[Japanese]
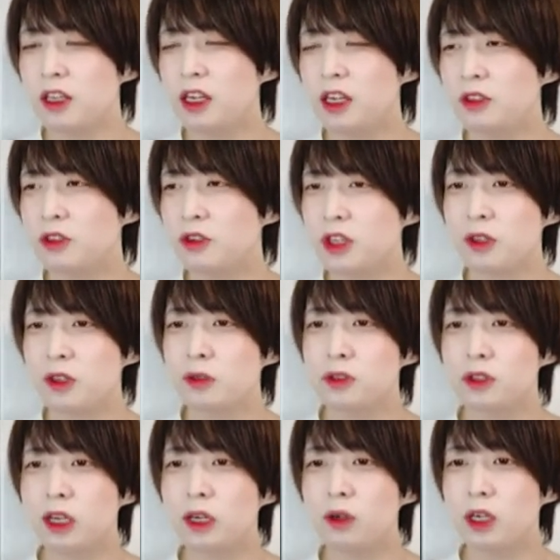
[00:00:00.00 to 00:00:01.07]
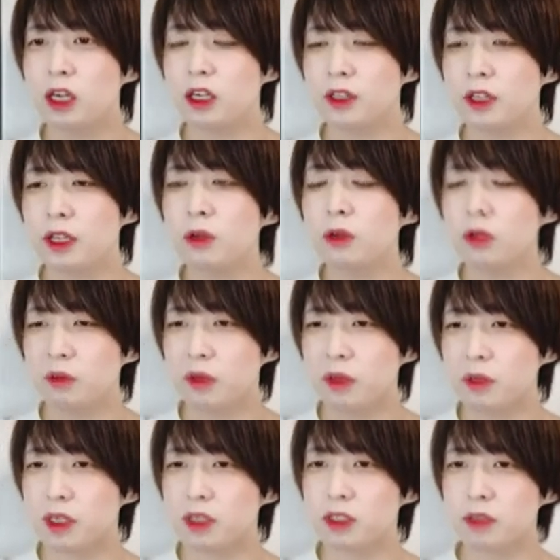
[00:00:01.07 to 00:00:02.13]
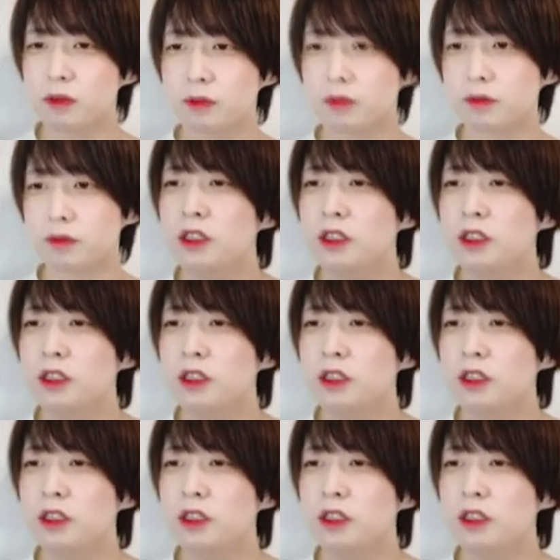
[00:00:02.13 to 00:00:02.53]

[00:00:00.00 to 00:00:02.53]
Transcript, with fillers: あの、より共通化を図っていこうと思います。